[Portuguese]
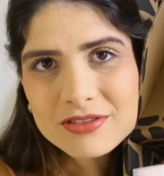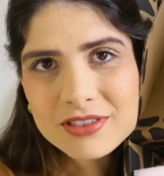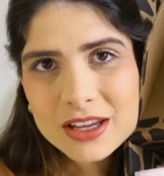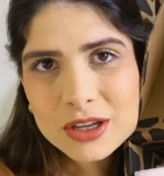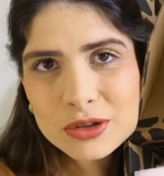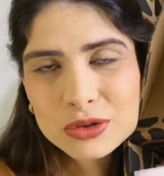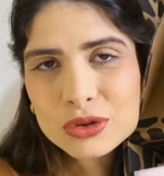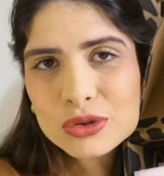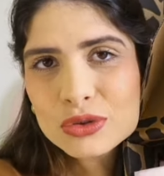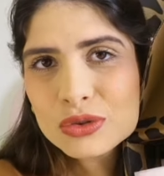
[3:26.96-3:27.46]

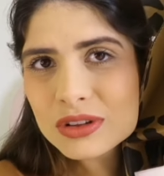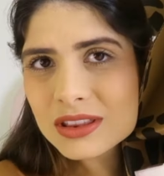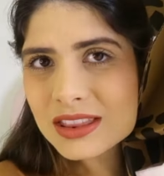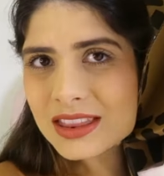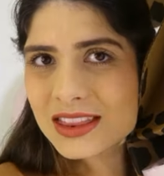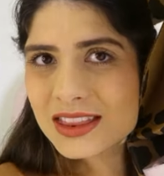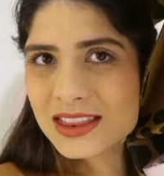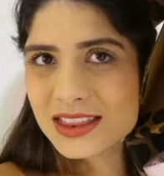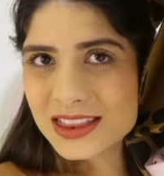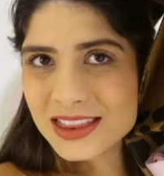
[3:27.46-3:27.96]
veio tudo
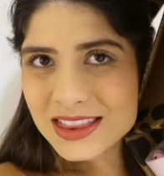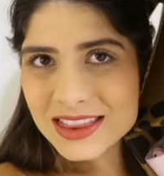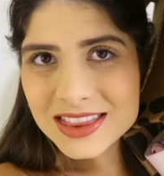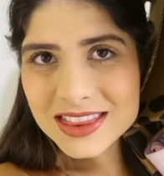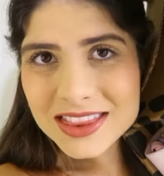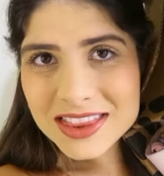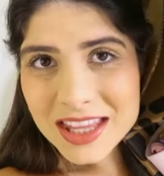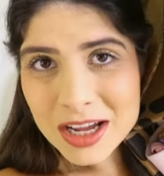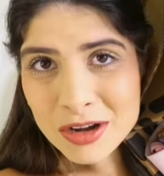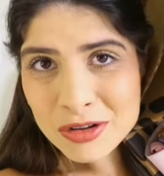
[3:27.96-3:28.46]

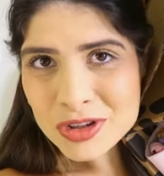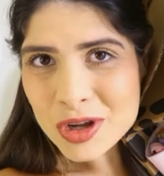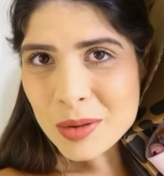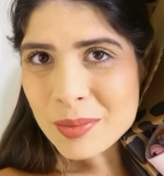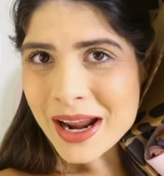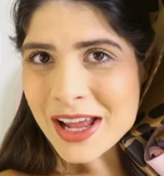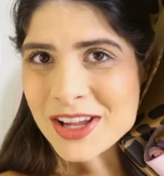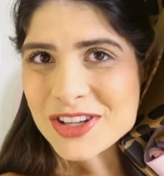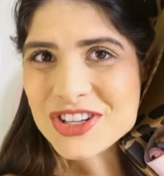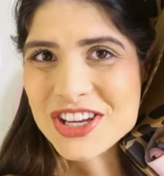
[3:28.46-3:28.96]
tão
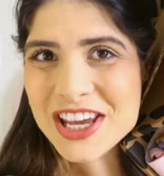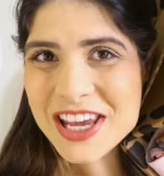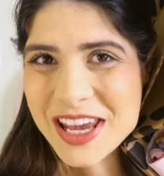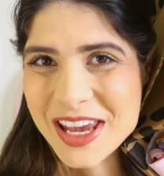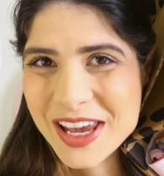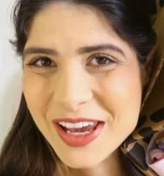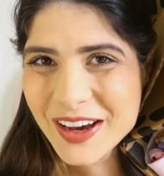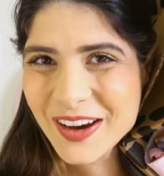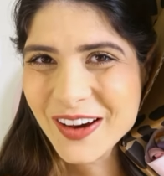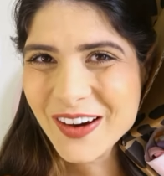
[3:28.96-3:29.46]

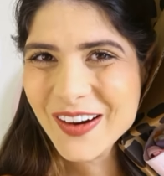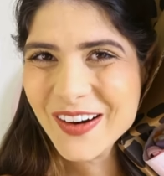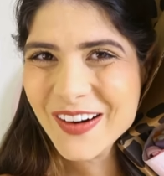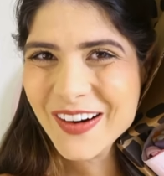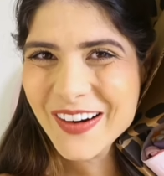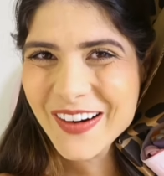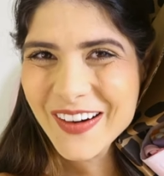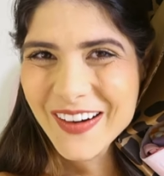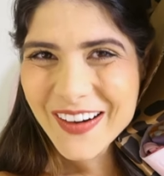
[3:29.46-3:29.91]
dobradinho.